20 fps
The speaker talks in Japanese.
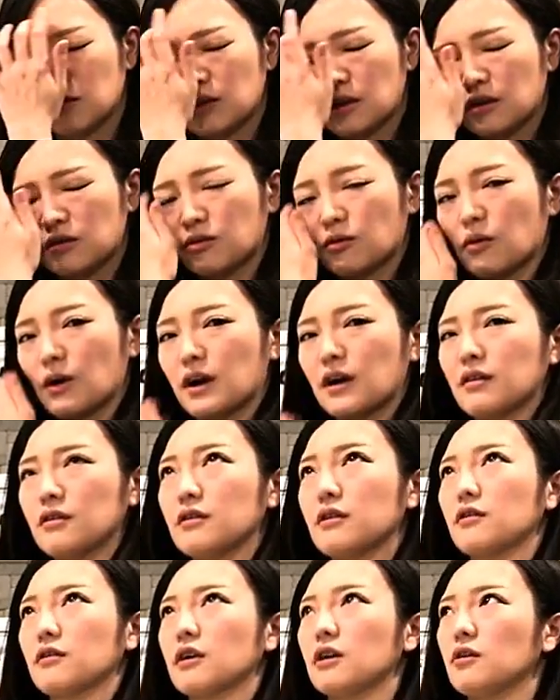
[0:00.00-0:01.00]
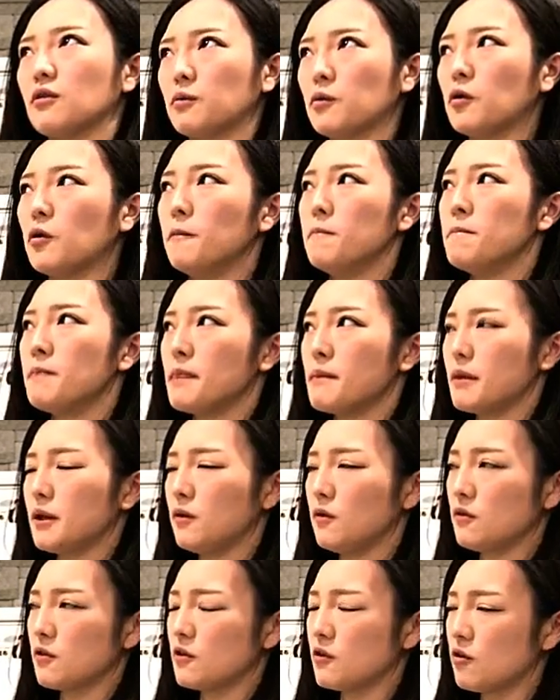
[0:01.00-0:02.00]
ていくと分かるんですけれども、まあ、
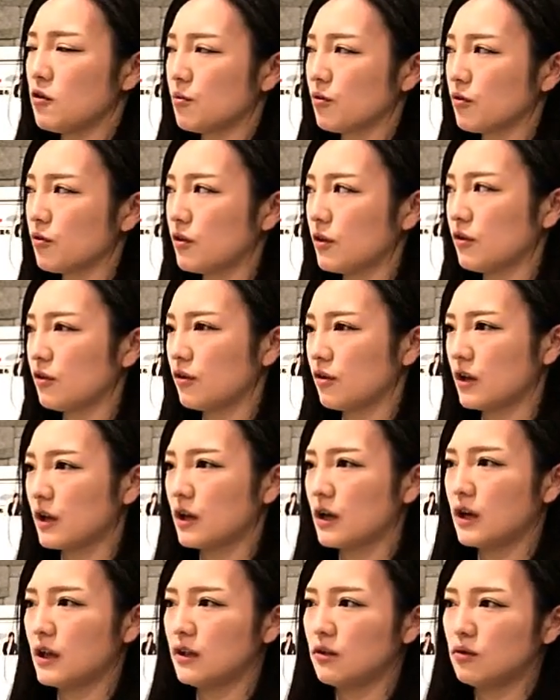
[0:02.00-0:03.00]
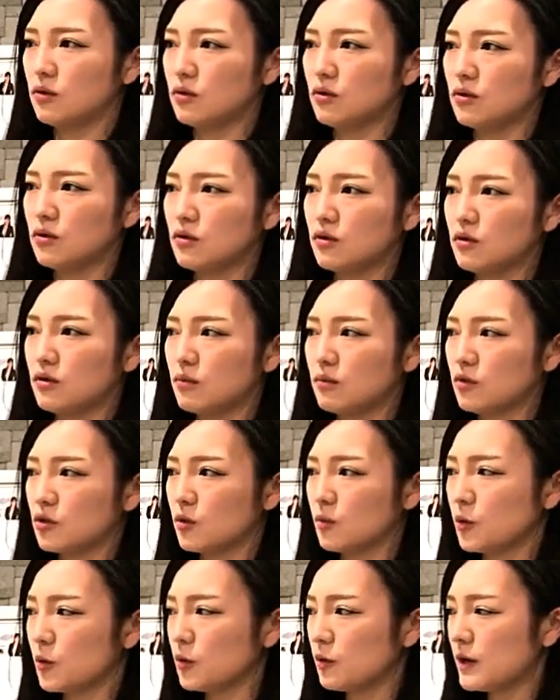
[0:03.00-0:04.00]
どの資料もそうですよね、あのー、も
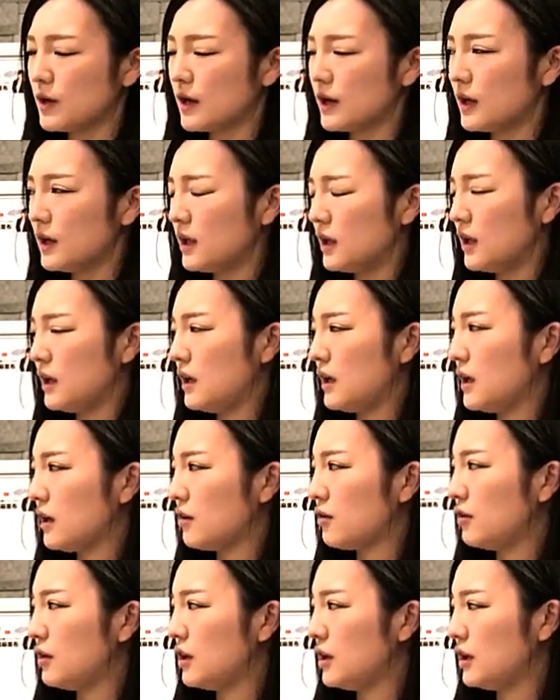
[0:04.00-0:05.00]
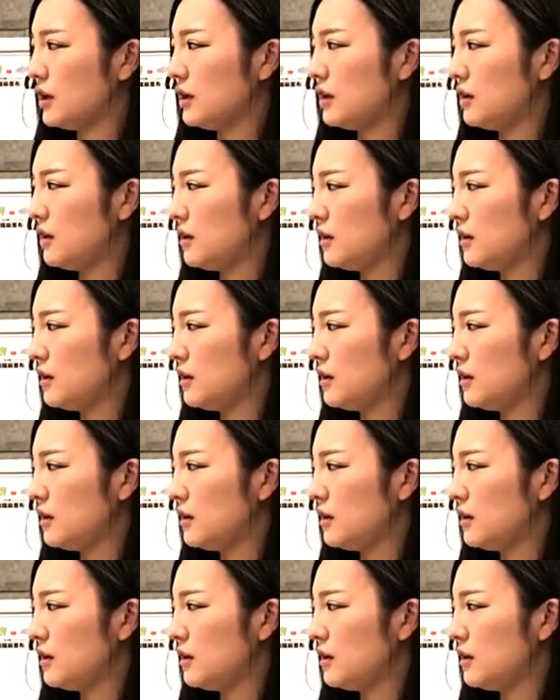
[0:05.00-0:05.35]
ともとは、えー、国